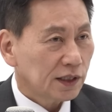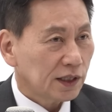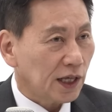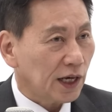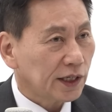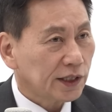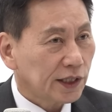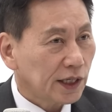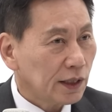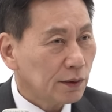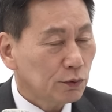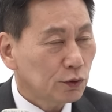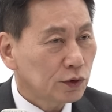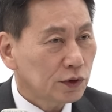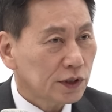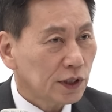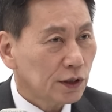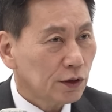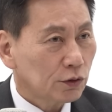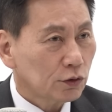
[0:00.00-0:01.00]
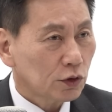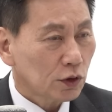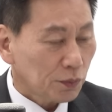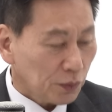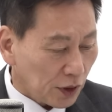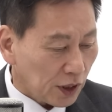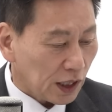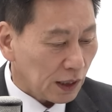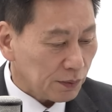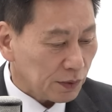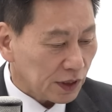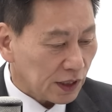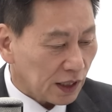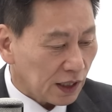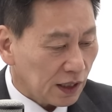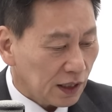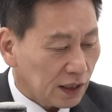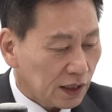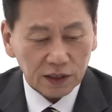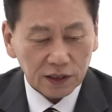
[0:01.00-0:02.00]
대깨문 세력으로
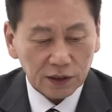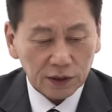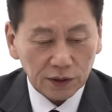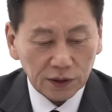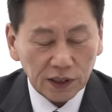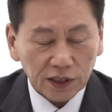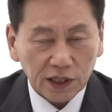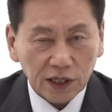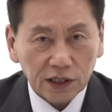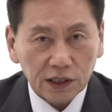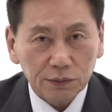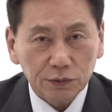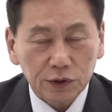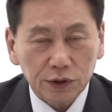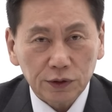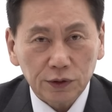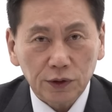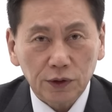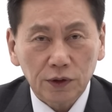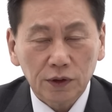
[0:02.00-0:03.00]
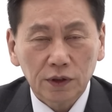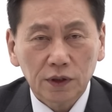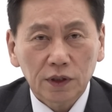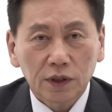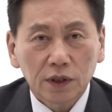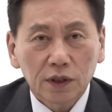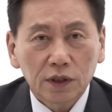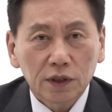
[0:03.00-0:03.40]
변화합니다. 이게 렇 대깨문이고요.